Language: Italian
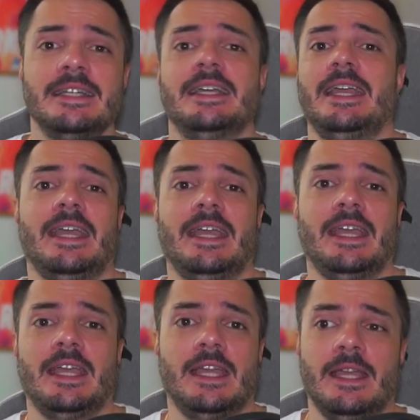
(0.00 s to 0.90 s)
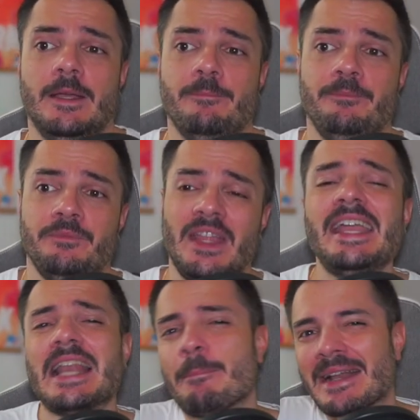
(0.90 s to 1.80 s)
e, ehm, e,
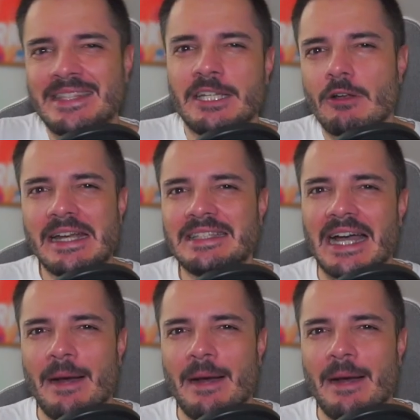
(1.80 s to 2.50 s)
la particolarità,